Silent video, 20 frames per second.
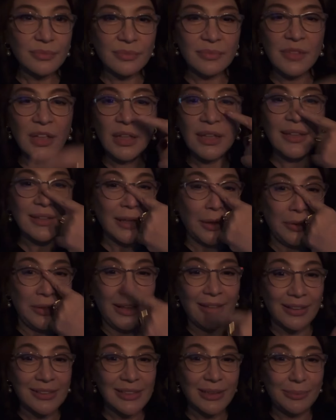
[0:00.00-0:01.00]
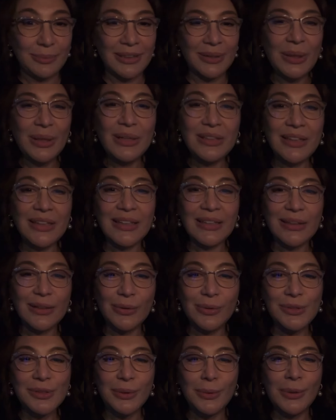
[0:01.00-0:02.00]
nakikita ko na nakasalami na, nakikita
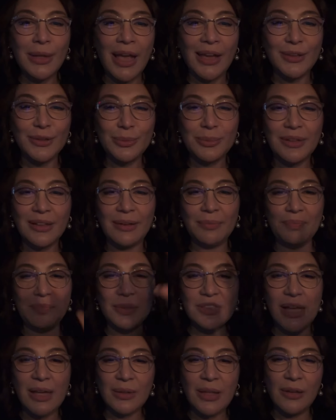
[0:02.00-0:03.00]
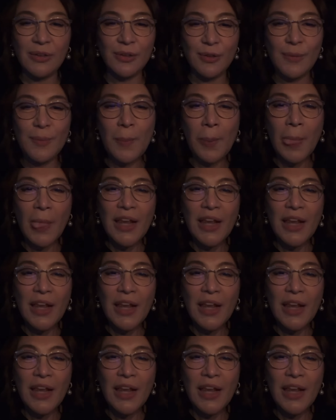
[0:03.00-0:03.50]
ko gusto ko unahin itong mga pa-shoutout nyo.